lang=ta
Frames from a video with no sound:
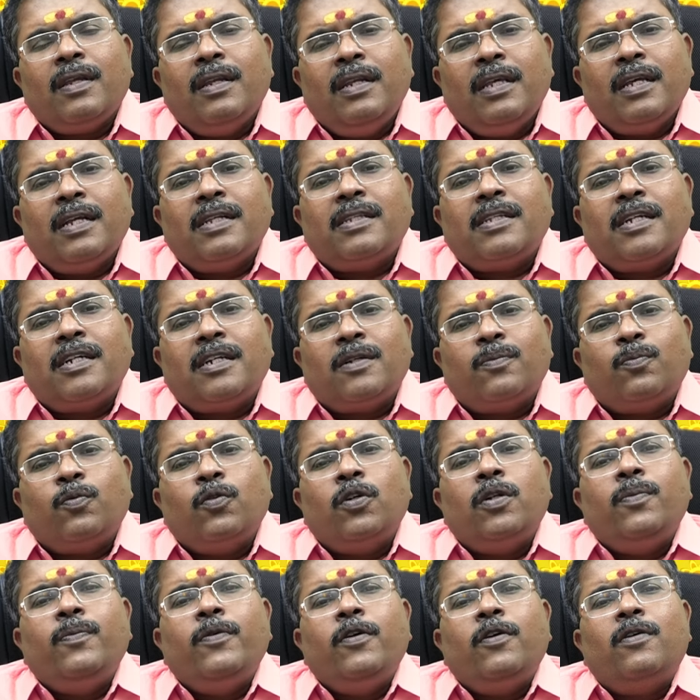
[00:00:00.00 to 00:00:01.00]
நீங்கள் சற்று
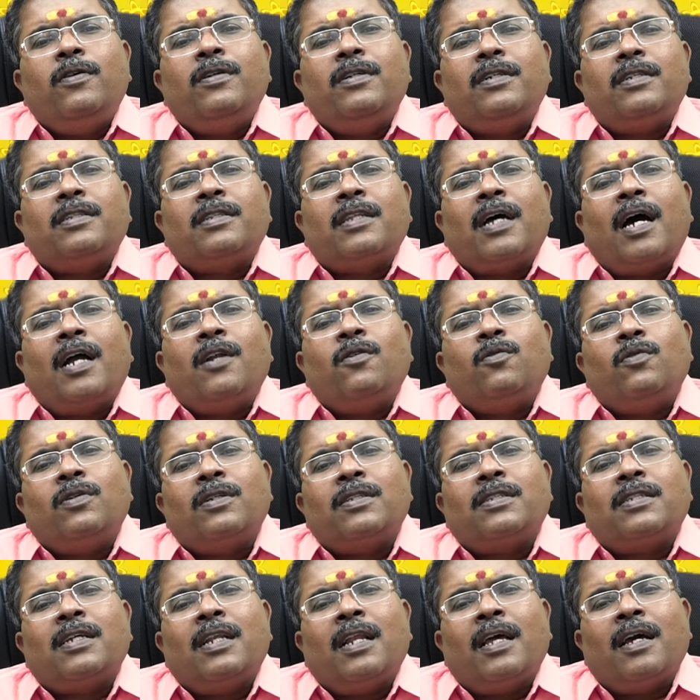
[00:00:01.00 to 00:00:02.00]
பொறுமையோடு இருந்தால்
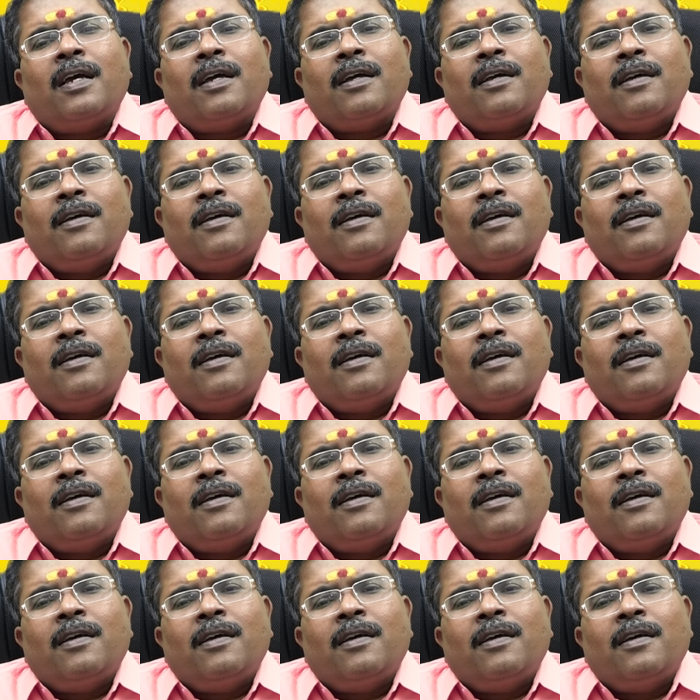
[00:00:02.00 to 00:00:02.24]
ஒரு சில